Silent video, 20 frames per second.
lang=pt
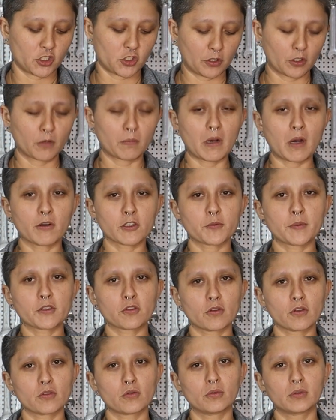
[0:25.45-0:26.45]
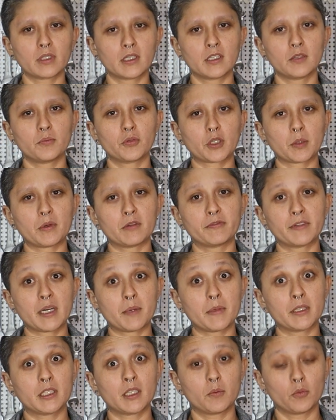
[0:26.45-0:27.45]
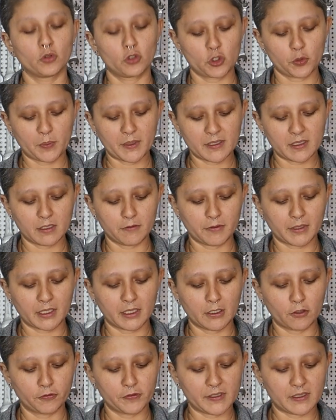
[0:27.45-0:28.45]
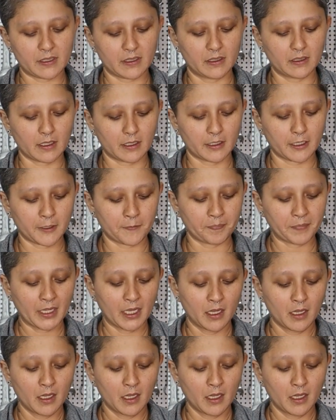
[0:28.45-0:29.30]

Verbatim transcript: É normal as pessoas não terem porque é uma ferramenta muito específica da oficina, né?